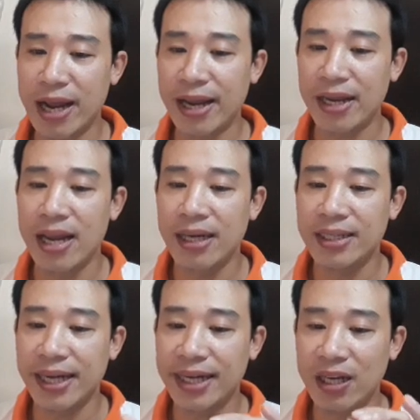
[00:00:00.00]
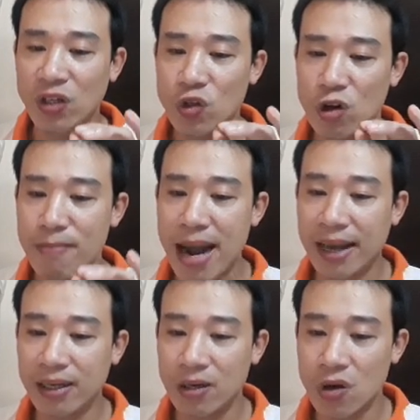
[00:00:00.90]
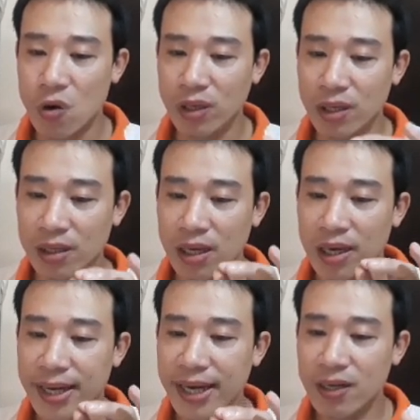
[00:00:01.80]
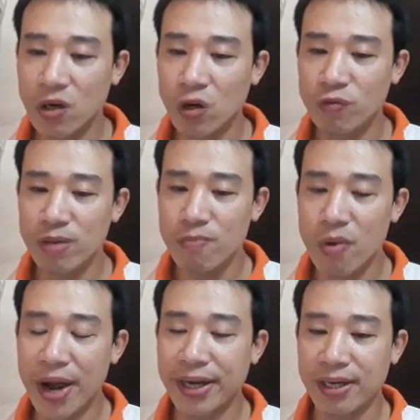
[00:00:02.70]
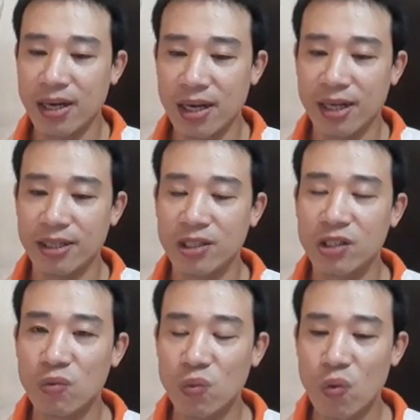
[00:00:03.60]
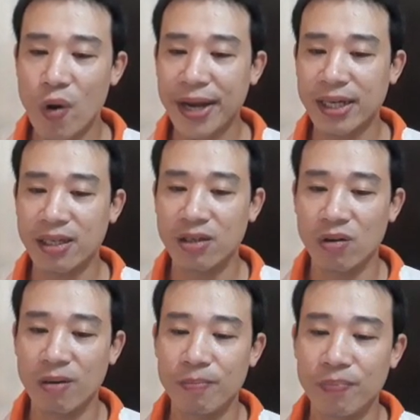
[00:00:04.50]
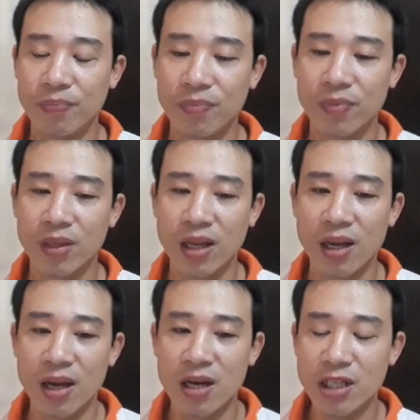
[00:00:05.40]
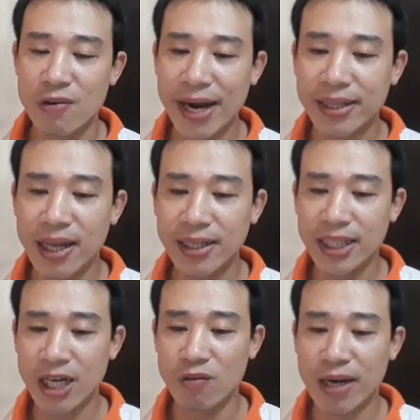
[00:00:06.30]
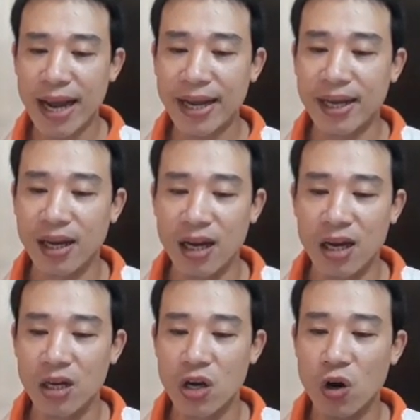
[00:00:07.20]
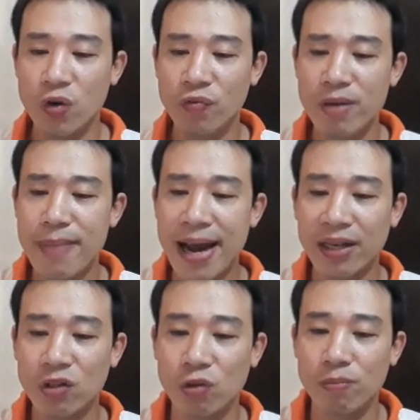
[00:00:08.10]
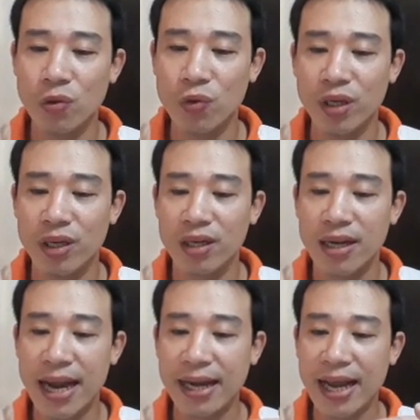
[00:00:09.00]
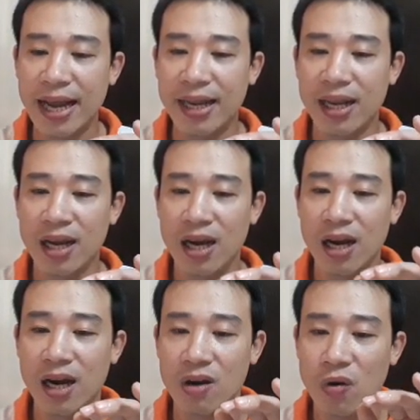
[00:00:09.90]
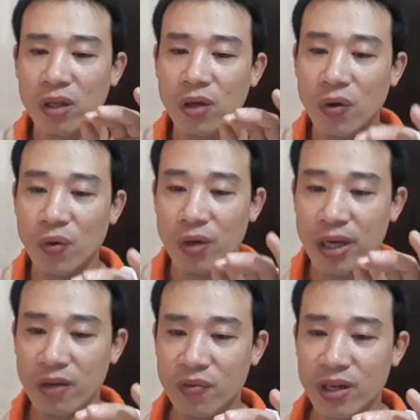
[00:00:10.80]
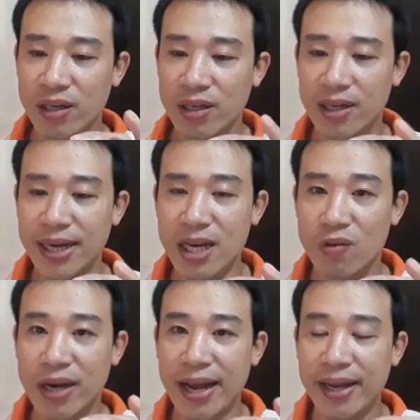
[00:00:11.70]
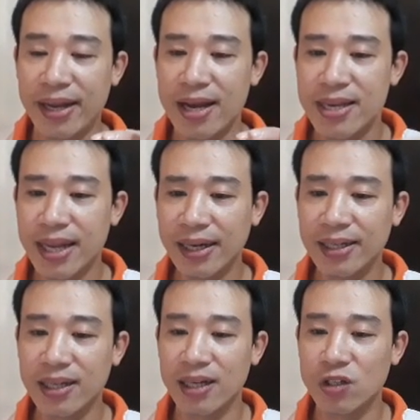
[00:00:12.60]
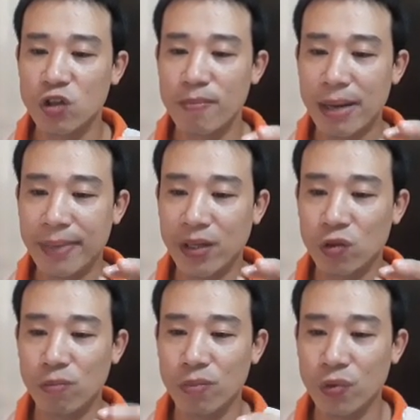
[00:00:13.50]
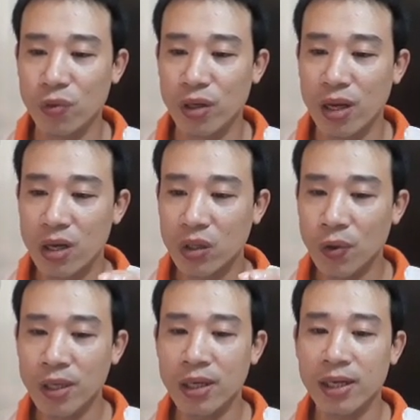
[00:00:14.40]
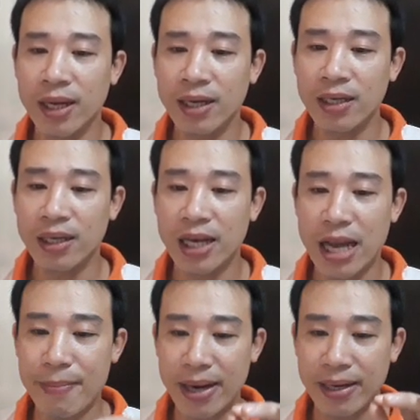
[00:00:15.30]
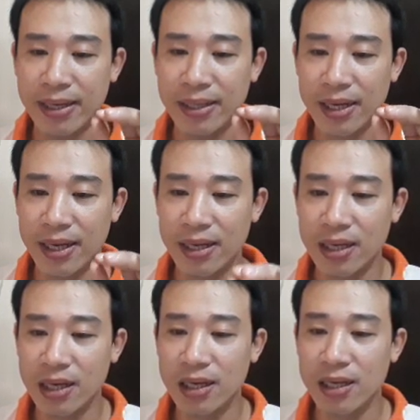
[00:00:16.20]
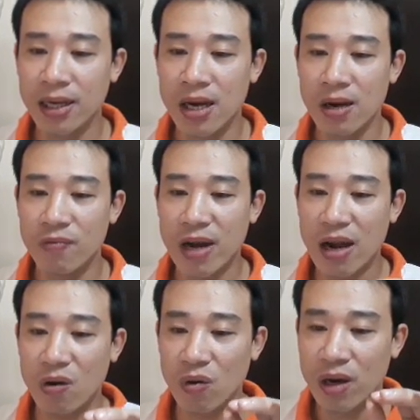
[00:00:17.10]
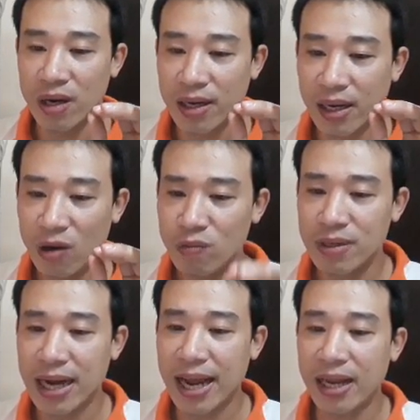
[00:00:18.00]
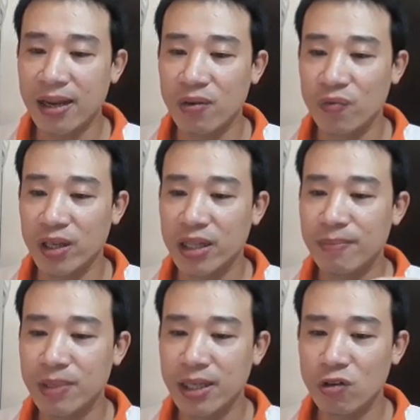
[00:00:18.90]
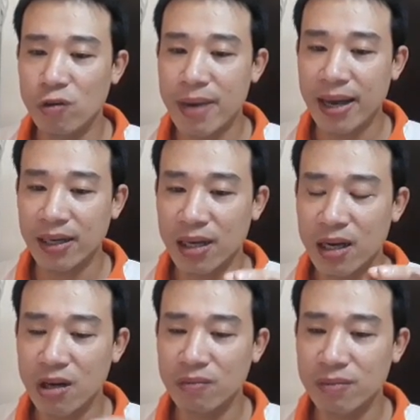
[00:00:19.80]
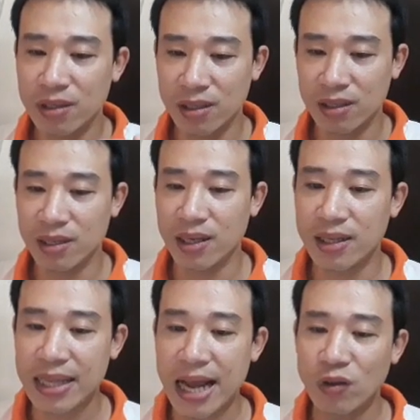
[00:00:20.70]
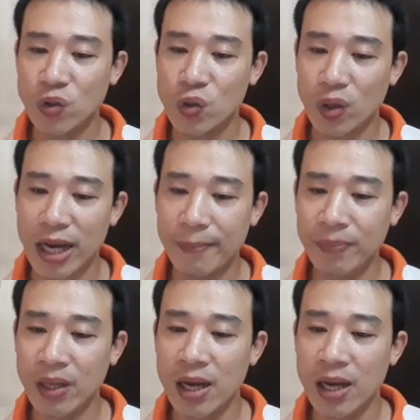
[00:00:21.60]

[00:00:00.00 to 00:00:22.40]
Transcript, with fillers: này sẽ khiến cho bạn có được kết nối với mọi người xung quanh nữa. Trong ngày Tân Sửu này, đối với bạn tuổi Mùi, ngày này có thổ khí vượng. Cái điều này nhắc nhở cho bạn mệnh tuổi Mùi tốt hơn hết là bạn nên nghỉ ngơi vào cái lúc này, vì tâm trí của bạn không được tỉnh táo cho lắm.